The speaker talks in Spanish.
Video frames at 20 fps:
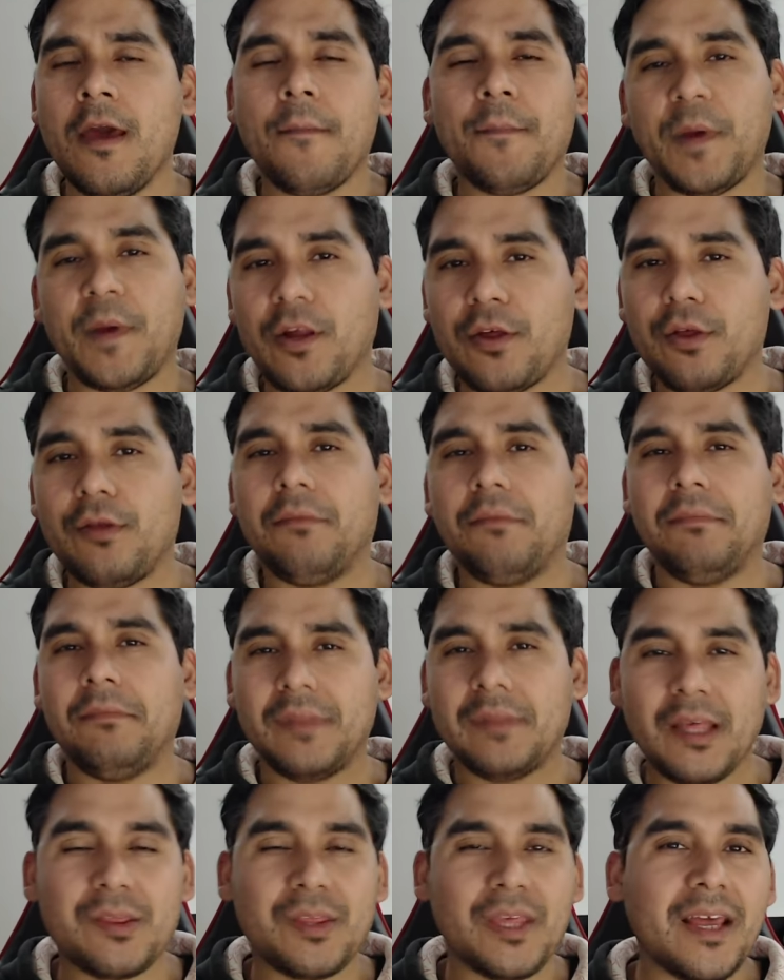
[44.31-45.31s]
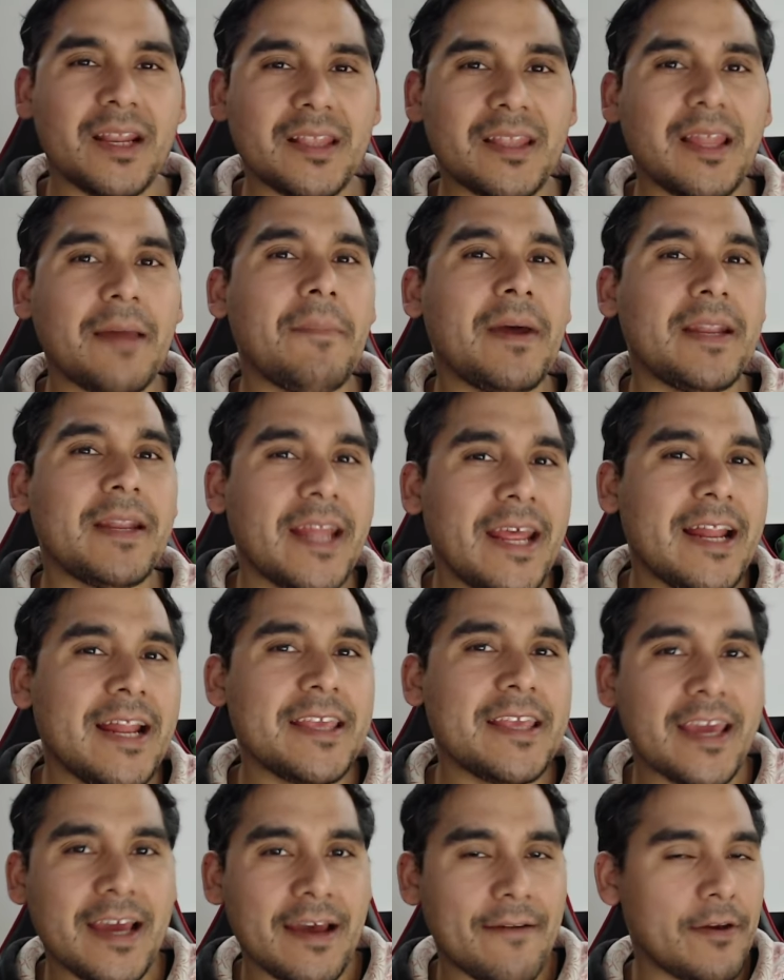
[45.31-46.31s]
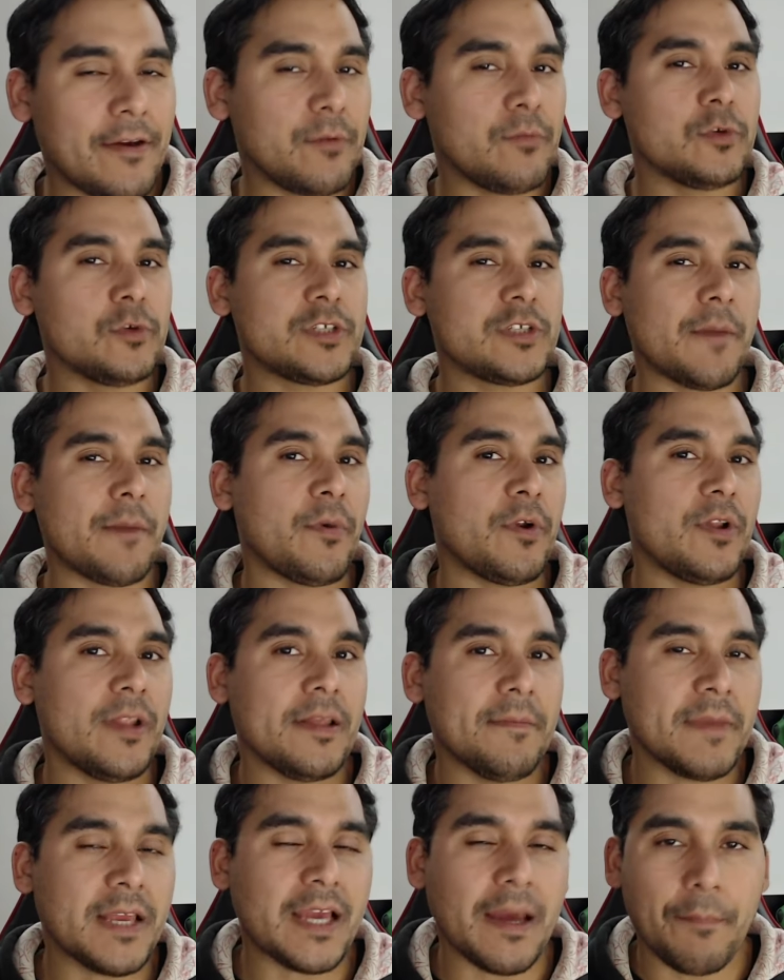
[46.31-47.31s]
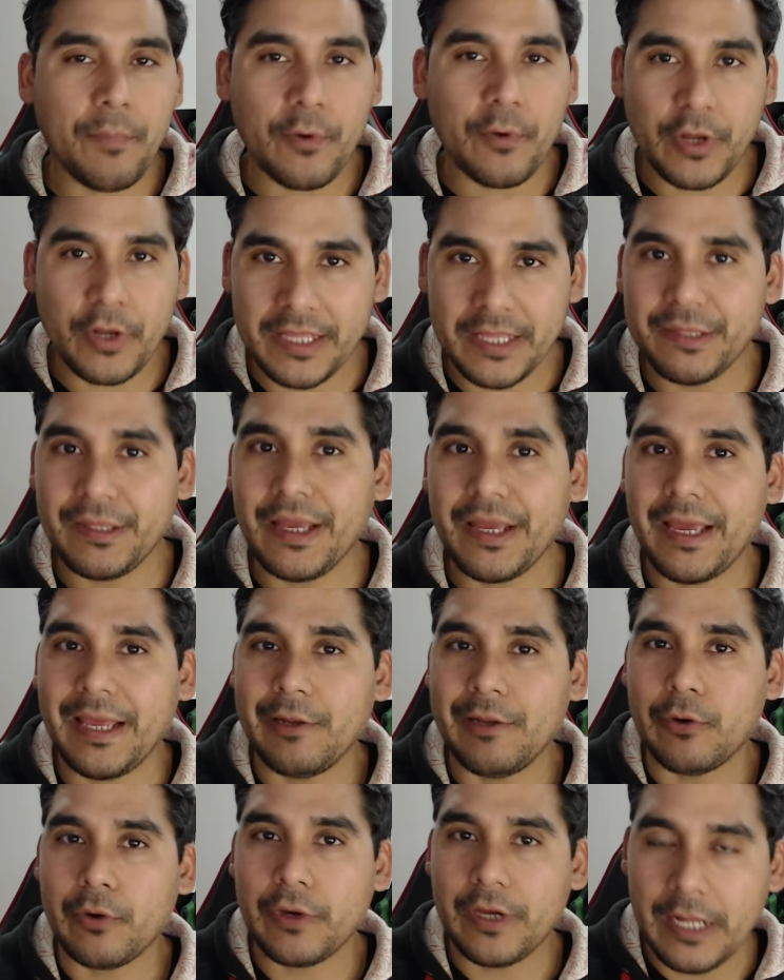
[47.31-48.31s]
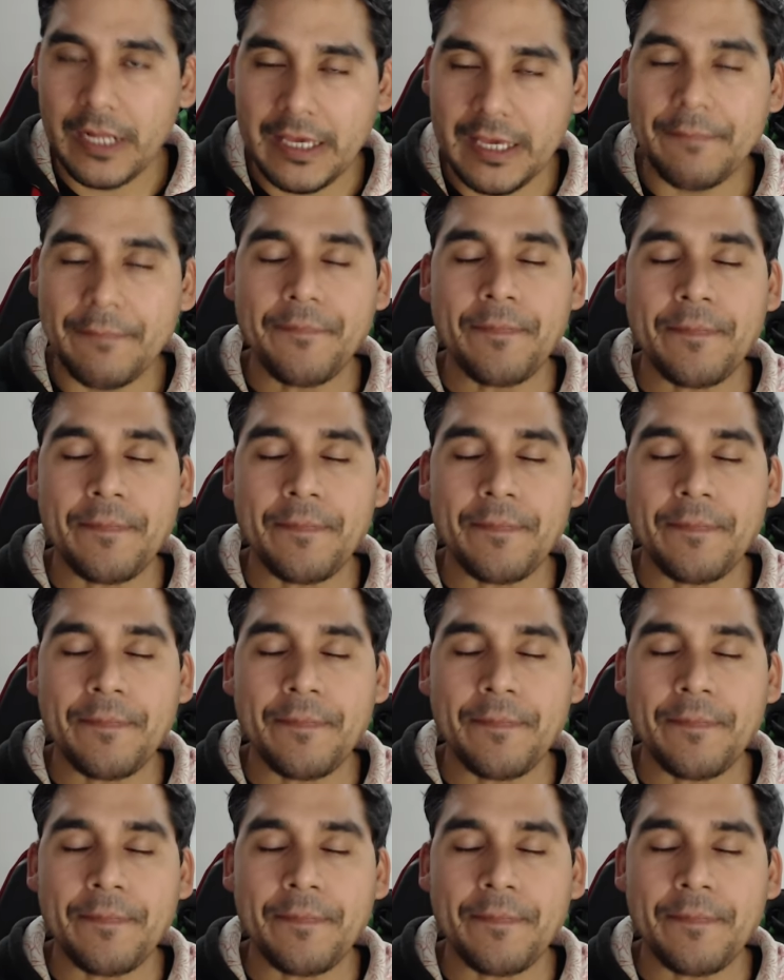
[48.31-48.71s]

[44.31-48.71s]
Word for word: Pero de cierta manera llega a haber mucha polémica por gente que no cree.